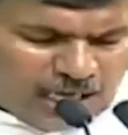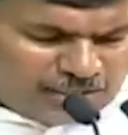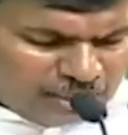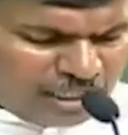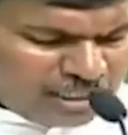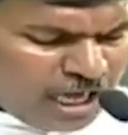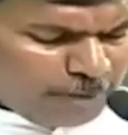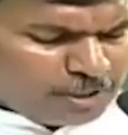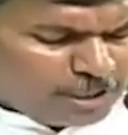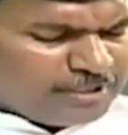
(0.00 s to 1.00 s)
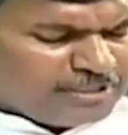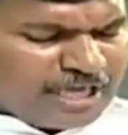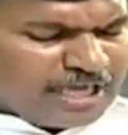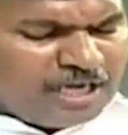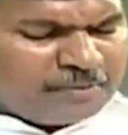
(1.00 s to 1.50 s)
అదేవిధంగా పుట్టపర్తి
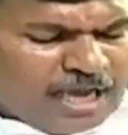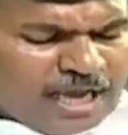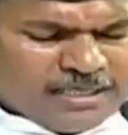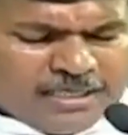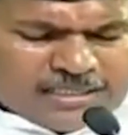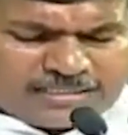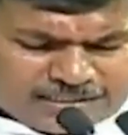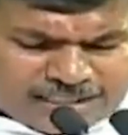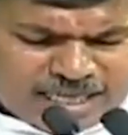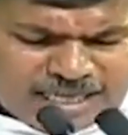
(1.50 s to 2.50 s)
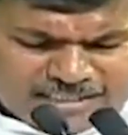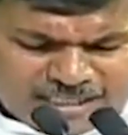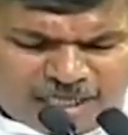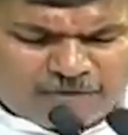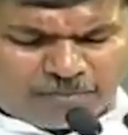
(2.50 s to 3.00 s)
కేంద్రంగా సత్యసాయి
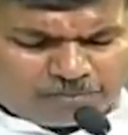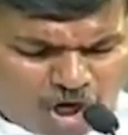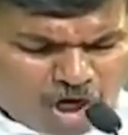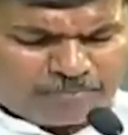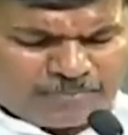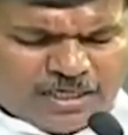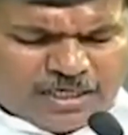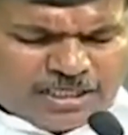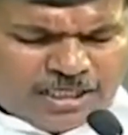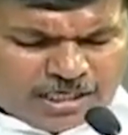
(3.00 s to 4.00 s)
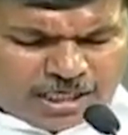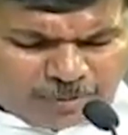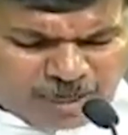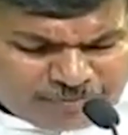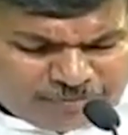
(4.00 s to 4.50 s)
జిల్లానివ్వడంతో ఈ ఈ
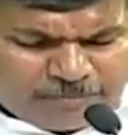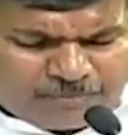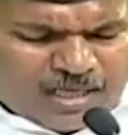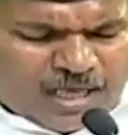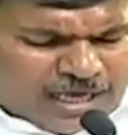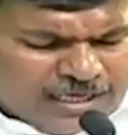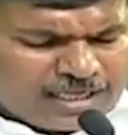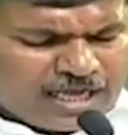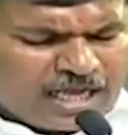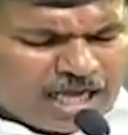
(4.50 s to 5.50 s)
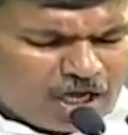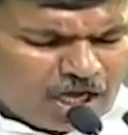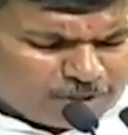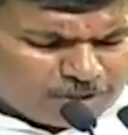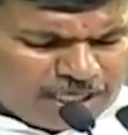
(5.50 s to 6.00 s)
ప్రాంతం అన్ని రంగాల్లో
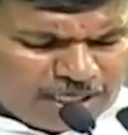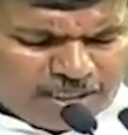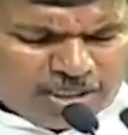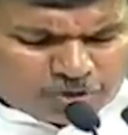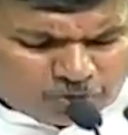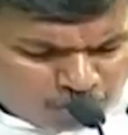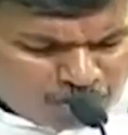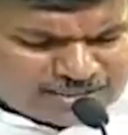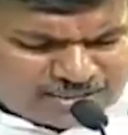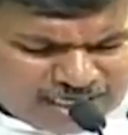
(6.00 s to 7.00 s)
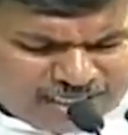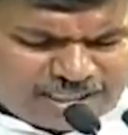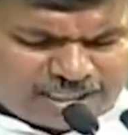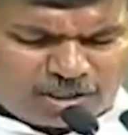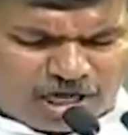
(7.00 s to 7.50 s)
అభివృద్ధి సులువుగా
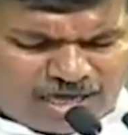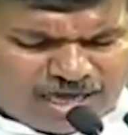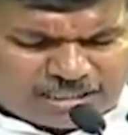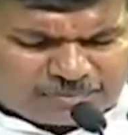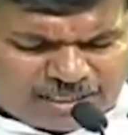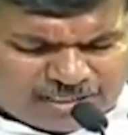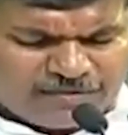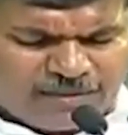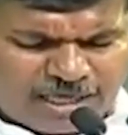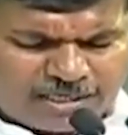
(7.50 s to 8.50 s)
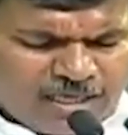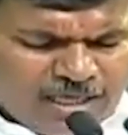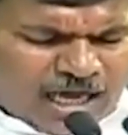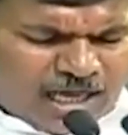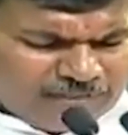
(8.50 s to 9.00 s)
సాగించేందుకు అవకాశం దక్కింది
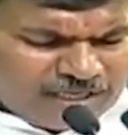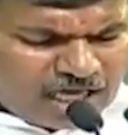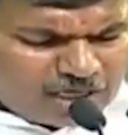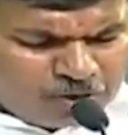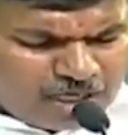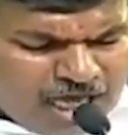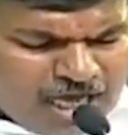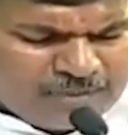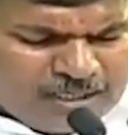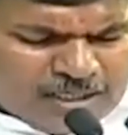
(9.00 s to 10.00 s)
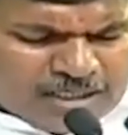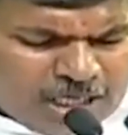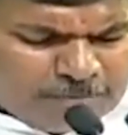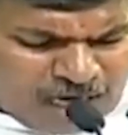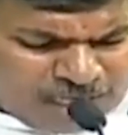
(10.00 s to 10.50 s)
అంతేకాకుండా
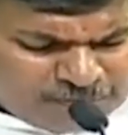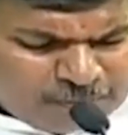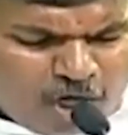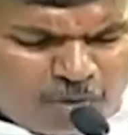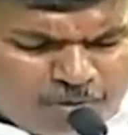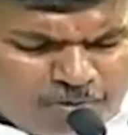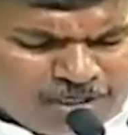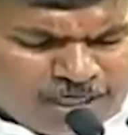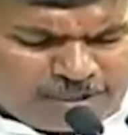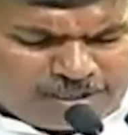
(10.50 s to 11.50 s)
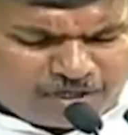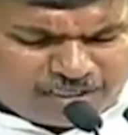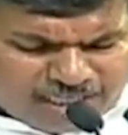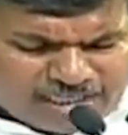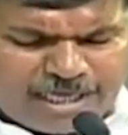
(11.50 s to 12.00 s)
ఈ ప్రాంతంలో భూములున్న ప్రతి
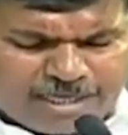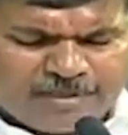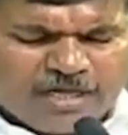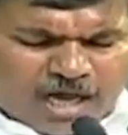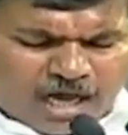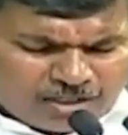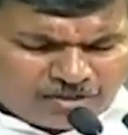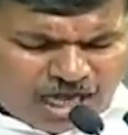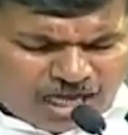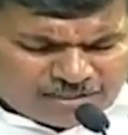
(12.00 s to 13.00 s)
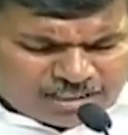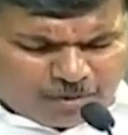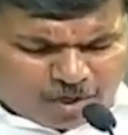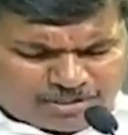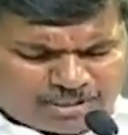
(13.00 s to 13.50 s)
ఒక్కరికి ఆర్థిక
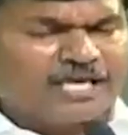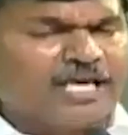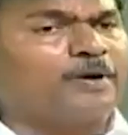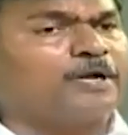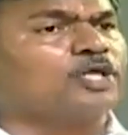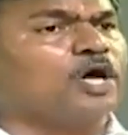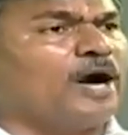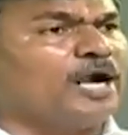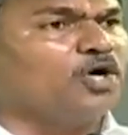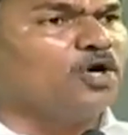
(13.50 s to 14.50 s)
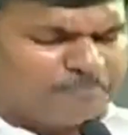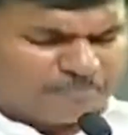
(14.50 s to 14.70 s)
భరోసా ఏర్పడంతో పాటు